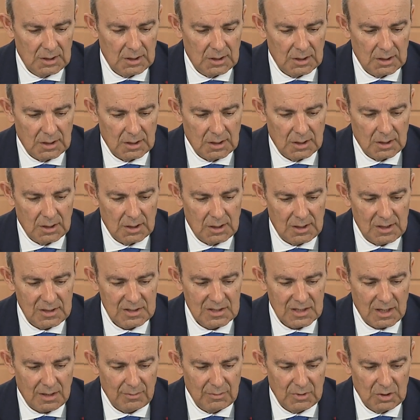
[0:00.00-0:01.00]

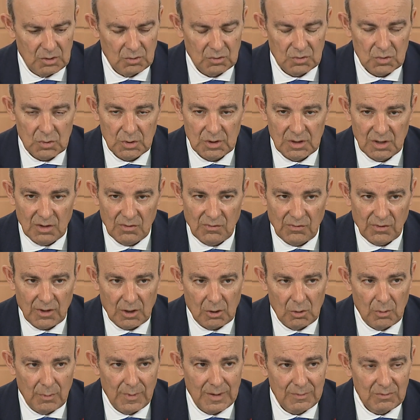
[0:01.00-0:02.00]
les armées ont souhaité
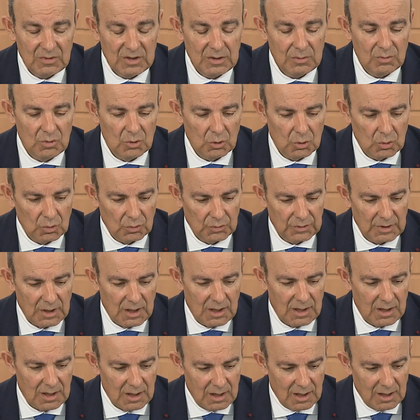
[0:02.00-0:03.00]
faire le même type de
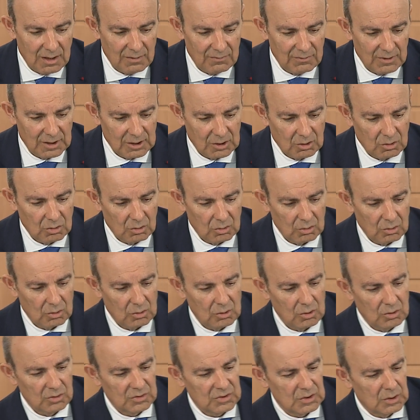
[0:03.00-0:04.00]
contrat avec
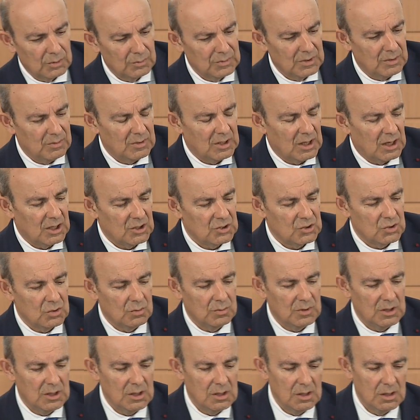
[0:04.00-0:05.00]
l'ensemble des Mirage
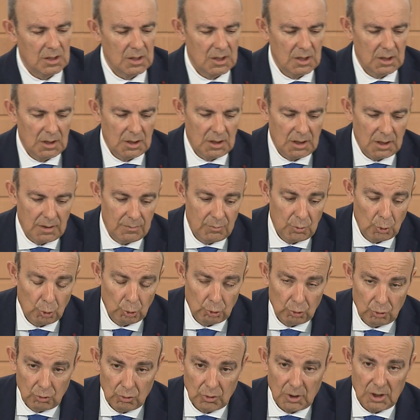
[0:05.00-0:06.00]
2000 et
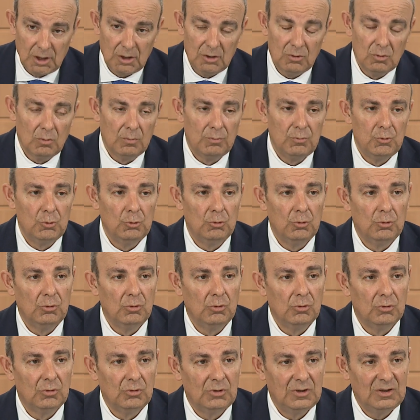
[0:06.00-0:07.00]
pour une durée non plus
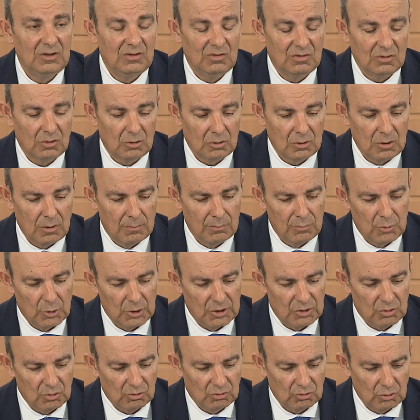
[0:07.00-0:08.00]
de 10 ans comme pour
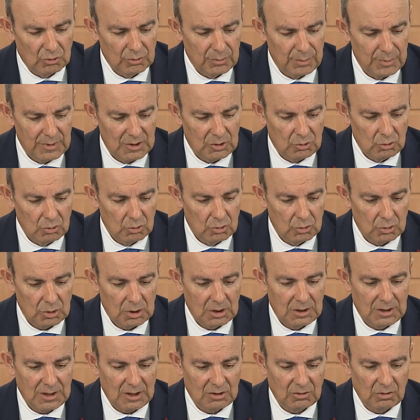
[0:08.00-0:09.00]
les deux autres, mais de
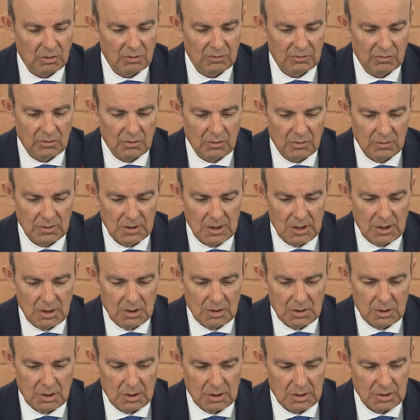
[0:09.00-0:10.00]
14 ans,
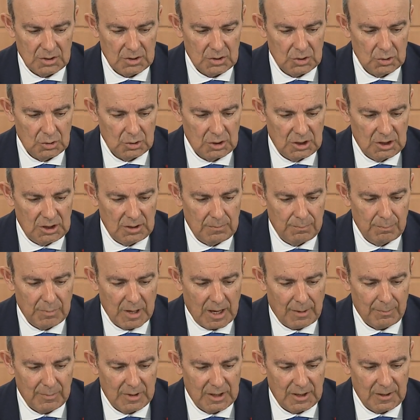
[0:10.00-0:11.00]
euh, ce qui
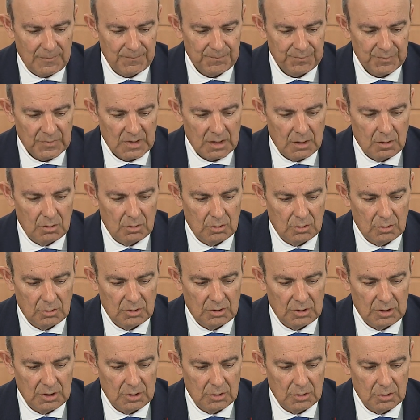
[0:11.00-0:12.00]
permet
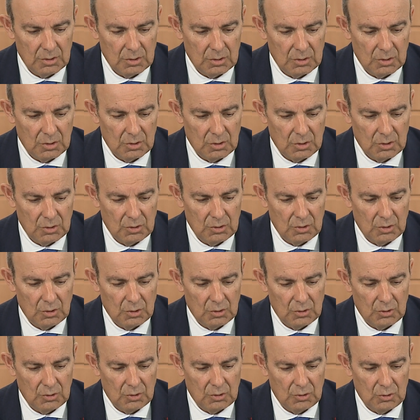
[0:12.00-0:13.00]

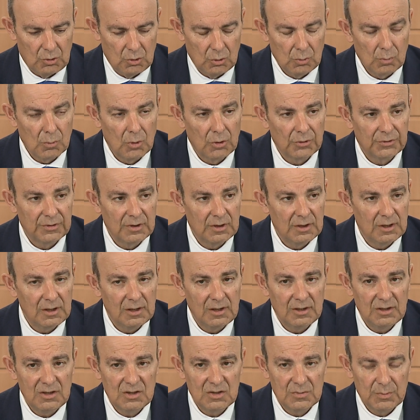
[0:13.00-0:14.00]
euh, d'augmenter
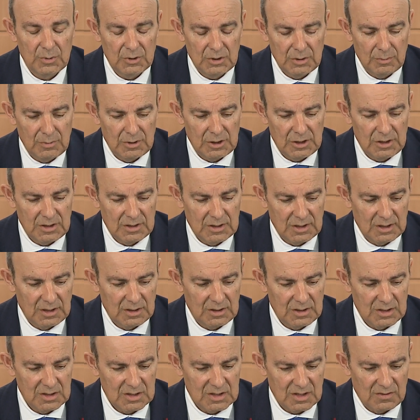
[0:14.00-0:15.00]
les
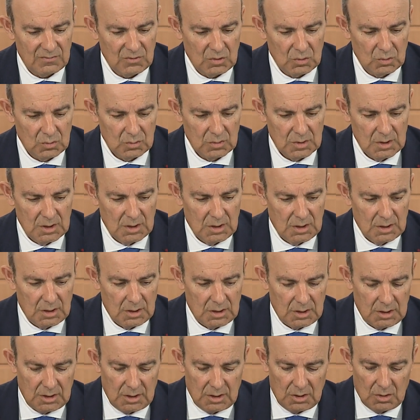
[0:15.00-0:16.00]
disponibilités des avions.
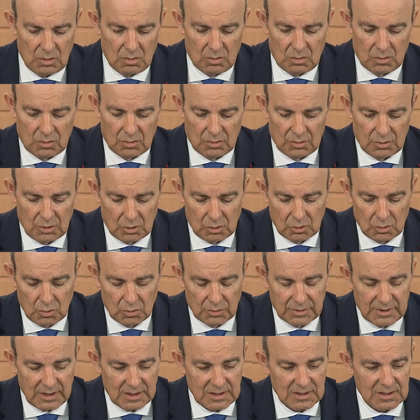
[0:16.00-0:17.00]
Et dans le
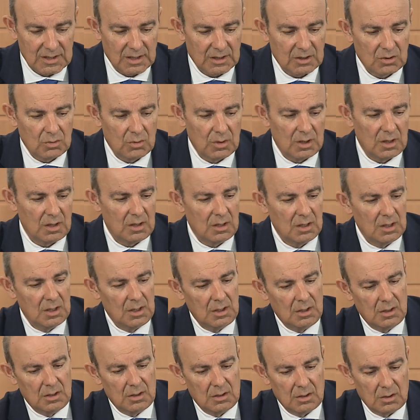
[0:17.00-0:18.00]
contexte actuel,
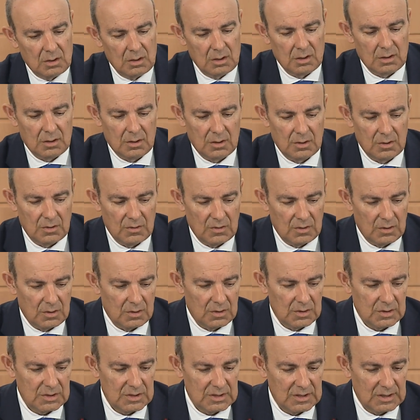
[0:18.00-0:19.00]

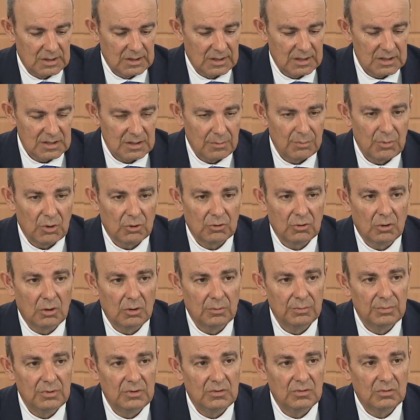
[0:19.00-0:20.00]
euh, c'est très
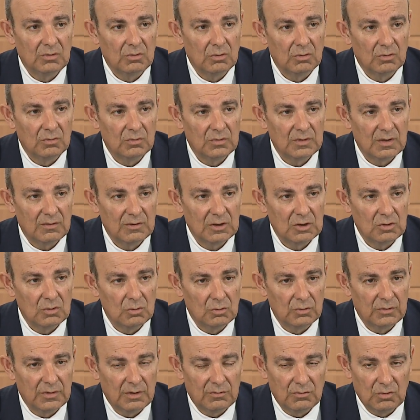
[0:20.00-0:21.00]
important puisque vous savez que
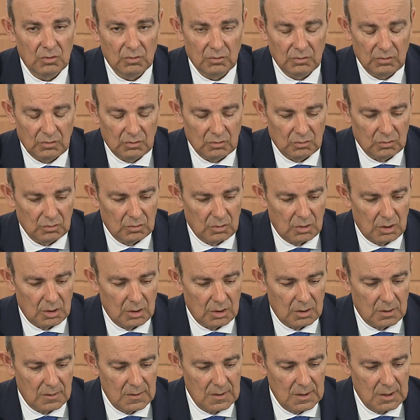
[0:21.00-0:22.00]
nos avions sont
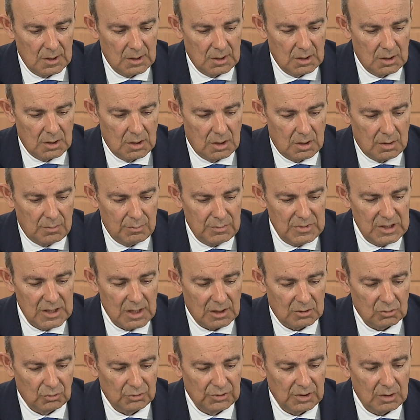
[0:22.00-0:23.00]
mis
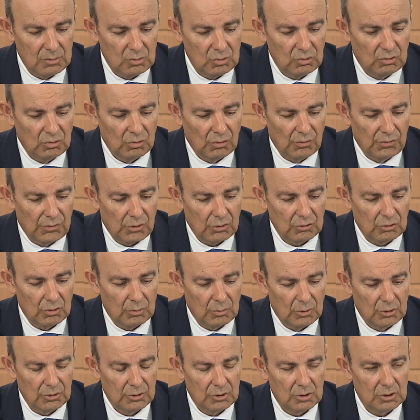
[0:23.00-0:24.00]
à contribution
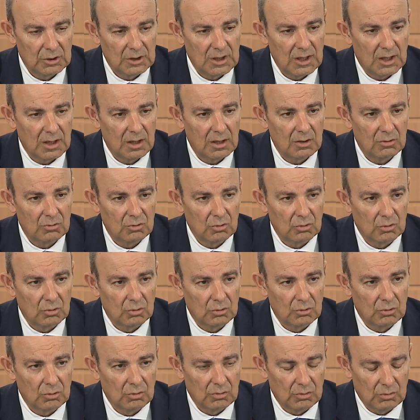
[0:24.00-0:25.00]
fortement dans le cas
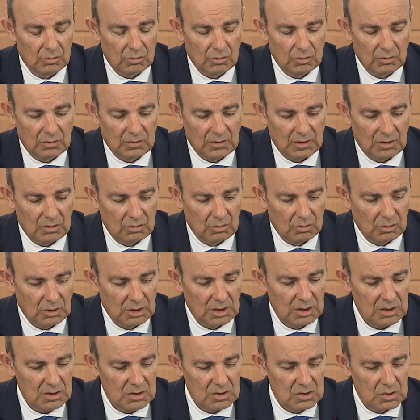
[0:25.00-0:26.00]
de cette
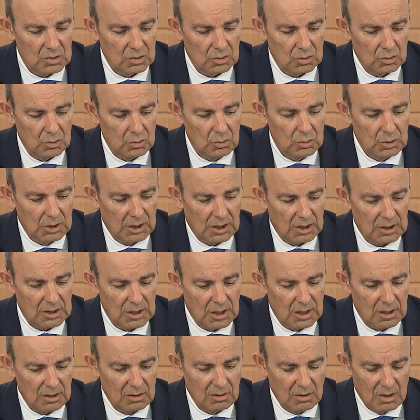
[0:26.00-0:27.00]
crise
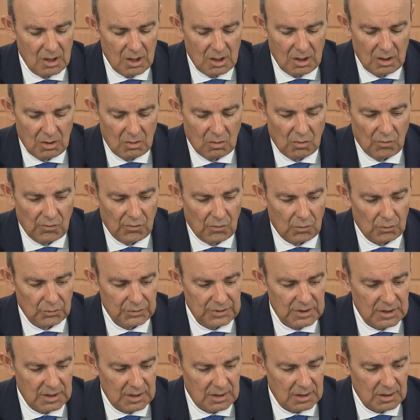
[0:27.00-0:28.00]
ukrainienne aux
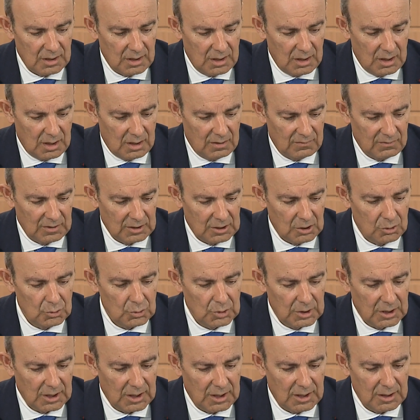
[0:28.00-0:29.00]
frontières avec
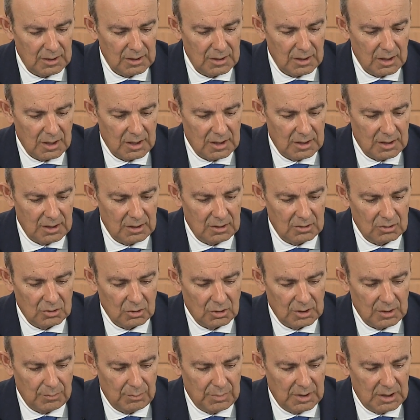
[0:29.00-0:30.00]
l'Ukraine et
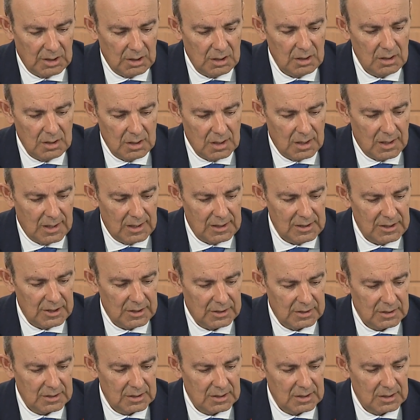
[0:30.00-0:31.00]
dans les pays alliés.